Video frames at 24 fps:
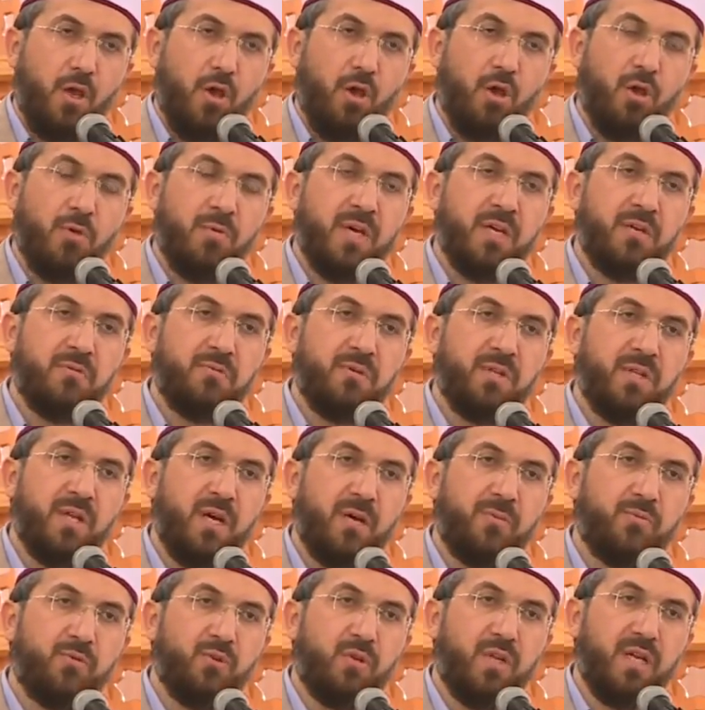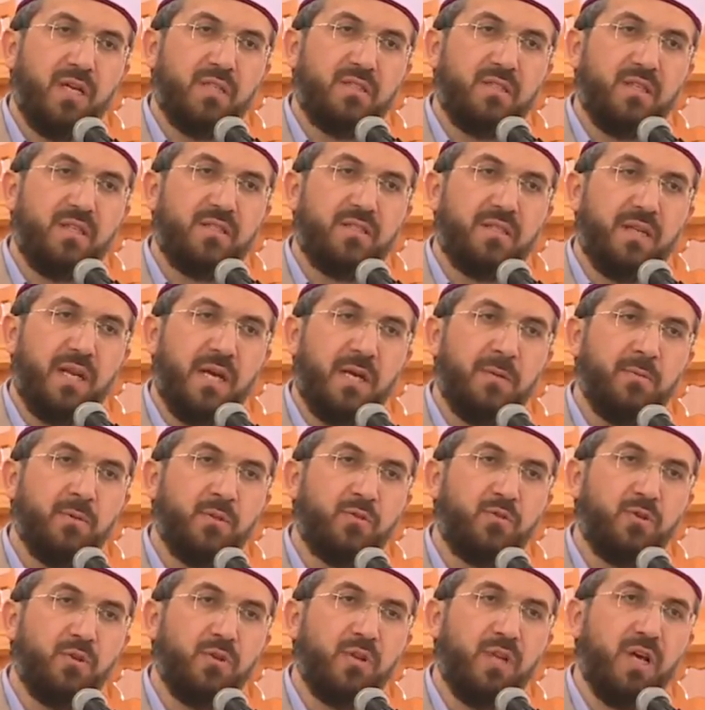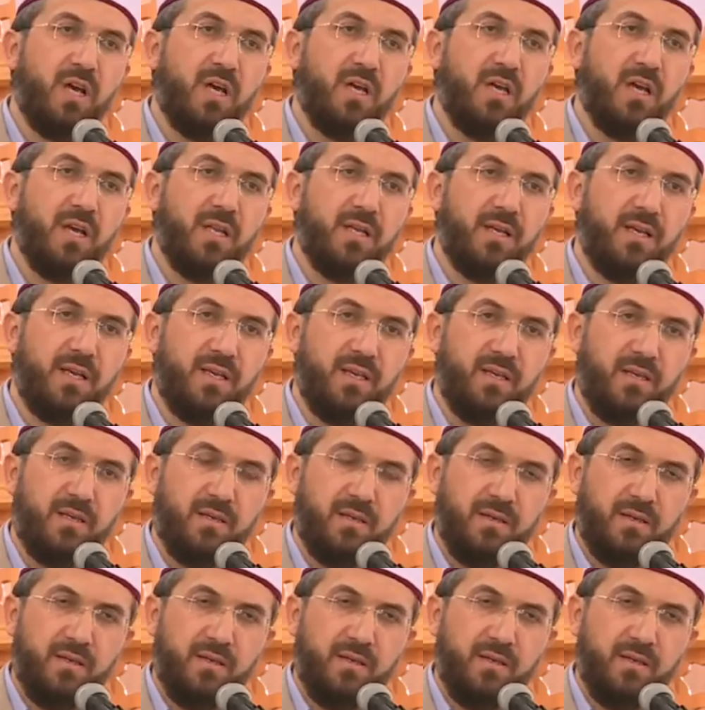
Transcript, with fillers: Ömer bin Abdülaziz rahmetullahi aleyh,